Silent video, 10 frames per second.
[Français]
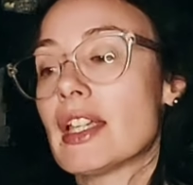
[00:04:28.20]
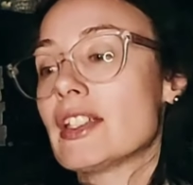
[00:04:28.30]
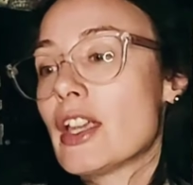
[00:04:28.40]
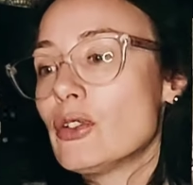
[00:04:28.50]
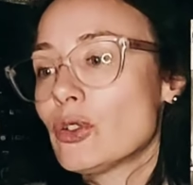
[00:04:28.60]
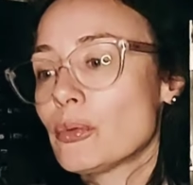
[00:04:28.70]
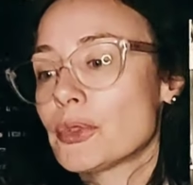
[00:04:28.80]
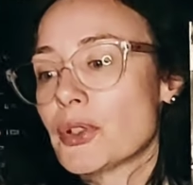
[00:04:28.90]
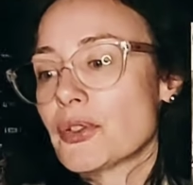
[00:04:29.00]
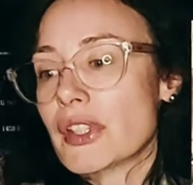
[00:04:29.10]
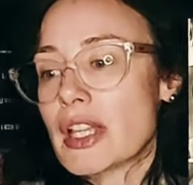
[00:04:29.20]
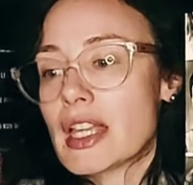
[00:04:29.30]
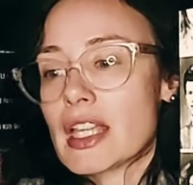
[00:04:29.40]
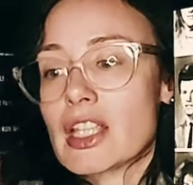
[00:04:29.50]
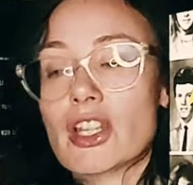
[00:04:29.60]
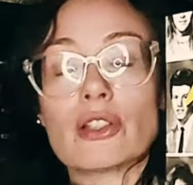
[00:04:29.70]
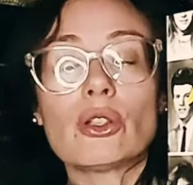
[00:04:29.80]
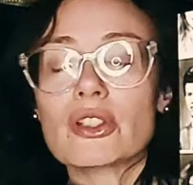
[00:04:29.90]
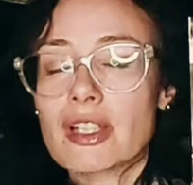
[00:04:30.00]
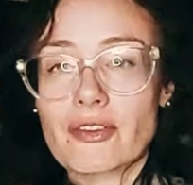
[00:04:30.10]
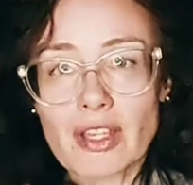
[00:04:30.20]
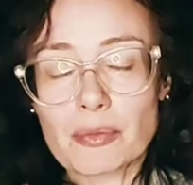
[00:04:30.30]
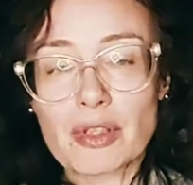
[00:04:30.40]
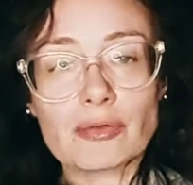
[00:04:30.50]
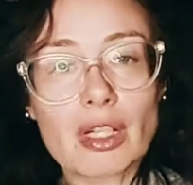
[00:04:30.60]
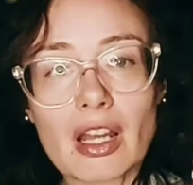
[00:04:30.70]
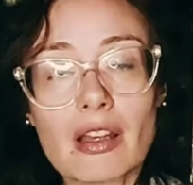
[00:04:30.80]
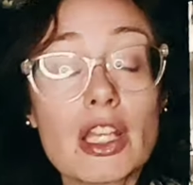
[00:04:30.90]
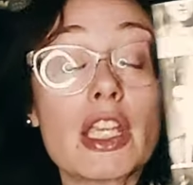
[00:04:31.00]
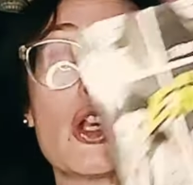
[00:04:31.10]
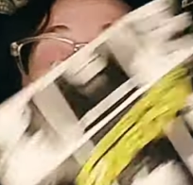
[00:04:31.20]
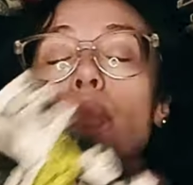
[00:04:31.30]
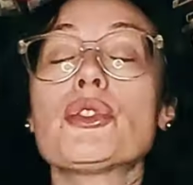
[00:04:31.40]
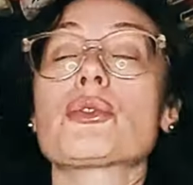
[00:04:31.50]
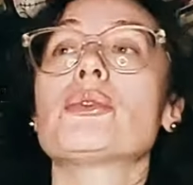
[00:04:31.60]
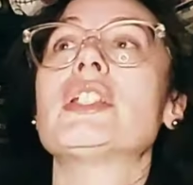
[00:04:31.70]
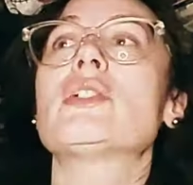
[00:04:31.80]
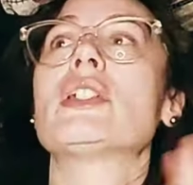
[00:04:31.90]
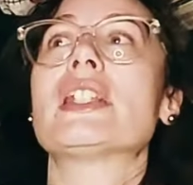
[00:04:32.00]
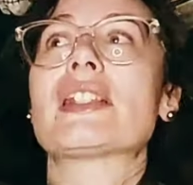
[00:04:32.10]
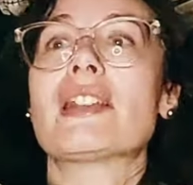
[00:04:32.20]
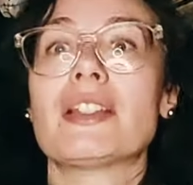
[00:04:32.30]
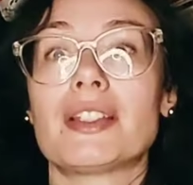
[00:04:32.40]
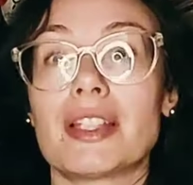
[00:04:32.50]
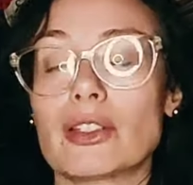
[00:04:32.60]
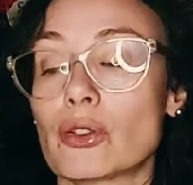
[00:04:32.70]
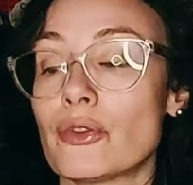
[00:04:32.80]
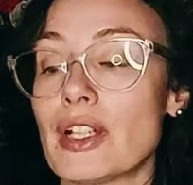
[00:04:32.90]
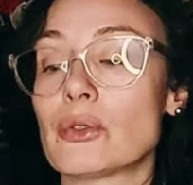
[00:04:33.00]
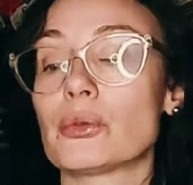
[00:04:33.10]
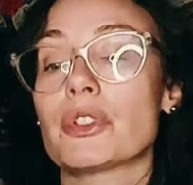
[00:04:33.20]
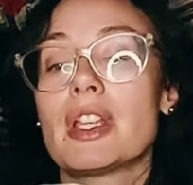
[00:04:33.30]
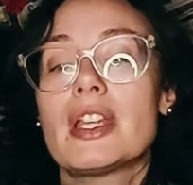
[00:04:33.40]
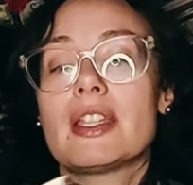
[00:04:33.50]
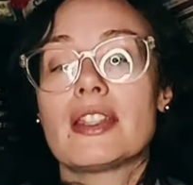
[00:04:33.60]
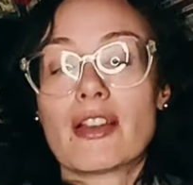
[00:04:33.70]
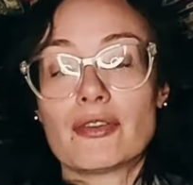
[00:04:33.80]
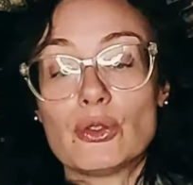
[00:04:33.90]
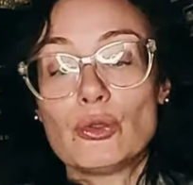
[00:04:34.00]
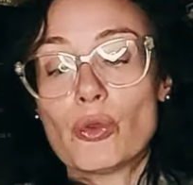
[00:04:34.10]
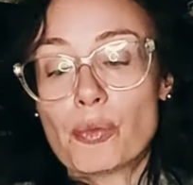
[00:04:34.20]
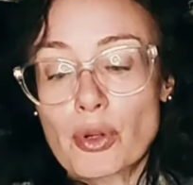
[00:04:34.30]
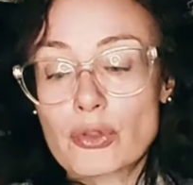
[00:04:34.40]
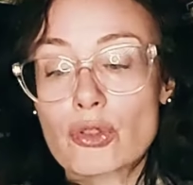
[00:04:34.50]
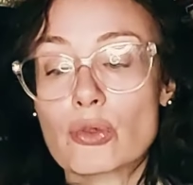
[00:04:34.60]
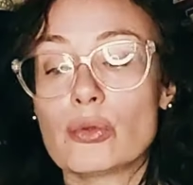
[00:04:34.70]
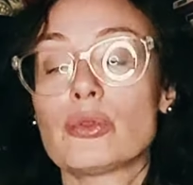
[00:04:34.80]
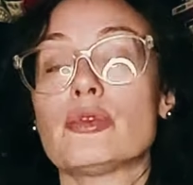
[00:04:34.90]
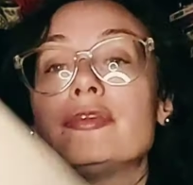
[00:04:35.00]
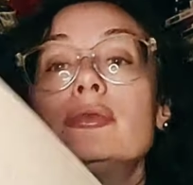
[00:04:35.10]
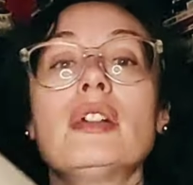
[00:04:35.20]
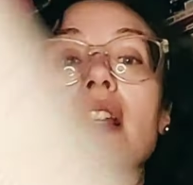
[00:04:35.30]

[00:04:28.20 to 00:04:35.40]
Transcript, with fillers: Il y a une ambiance et j'adore sa vibe, voilà. Et en plus, on est dans les années 80, donc il y a une bande son de fou.